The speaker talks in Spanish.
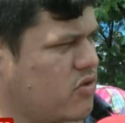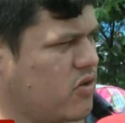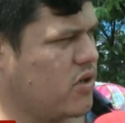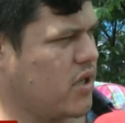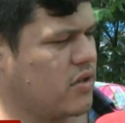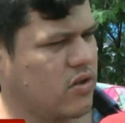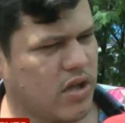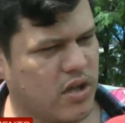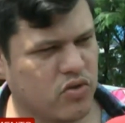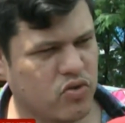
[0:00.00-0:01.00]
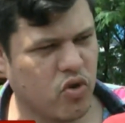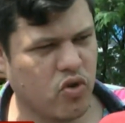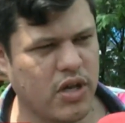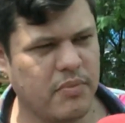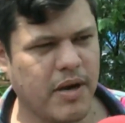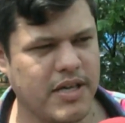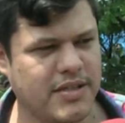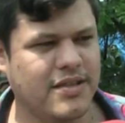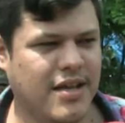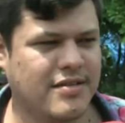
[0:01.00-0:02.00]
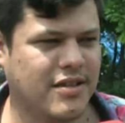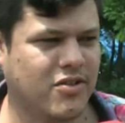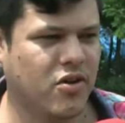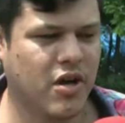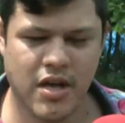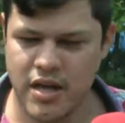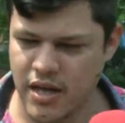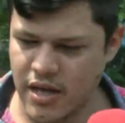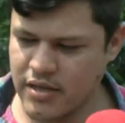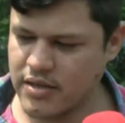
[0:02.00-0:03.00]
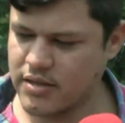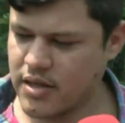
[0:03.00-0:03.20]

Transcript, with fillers: Misiones, en todo el país se está haciendo este